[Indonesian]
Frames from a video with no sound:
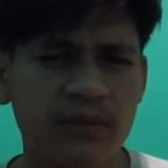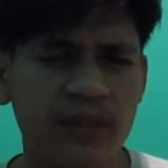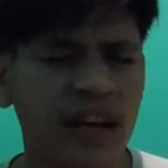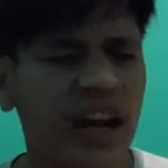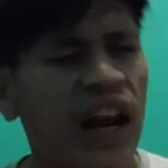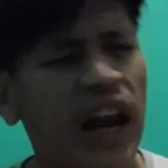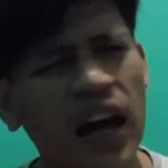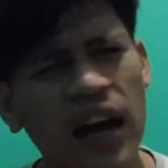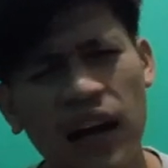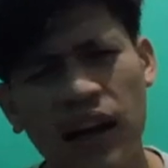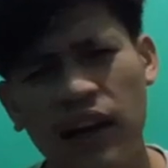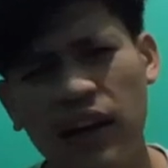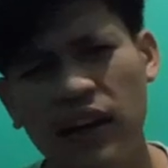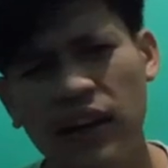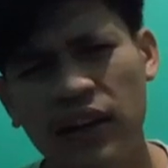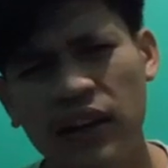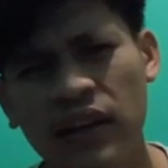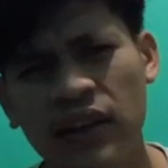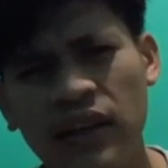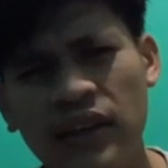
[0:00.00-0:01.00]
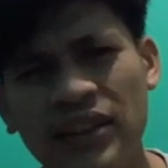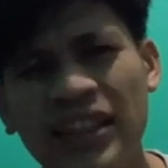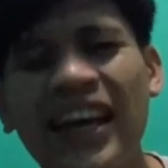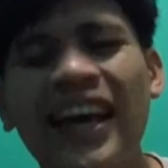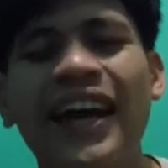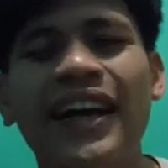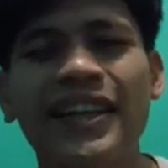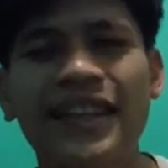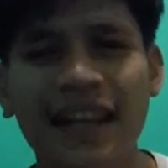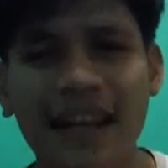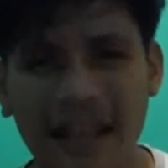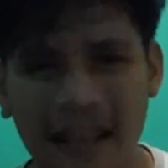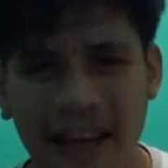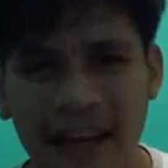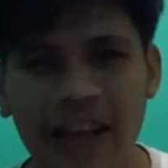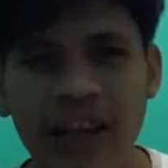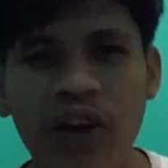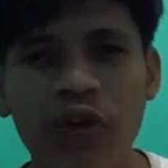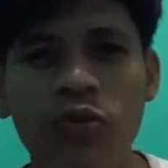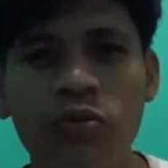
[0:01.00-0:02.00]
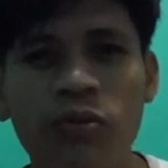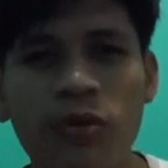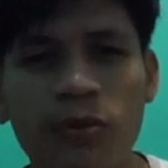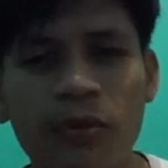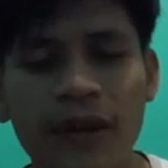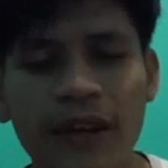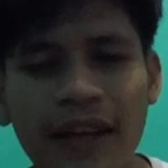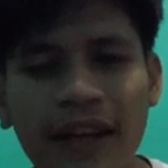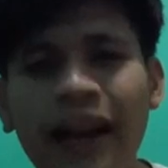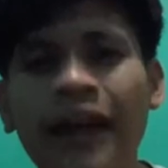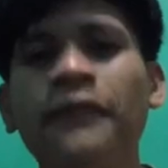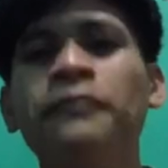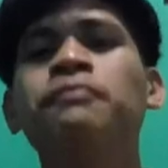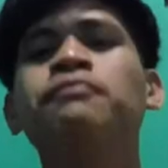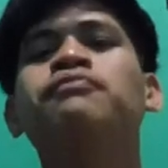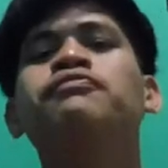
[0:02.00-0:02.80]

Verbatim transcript: enggak lah saya aja lah ya yang umum aja lah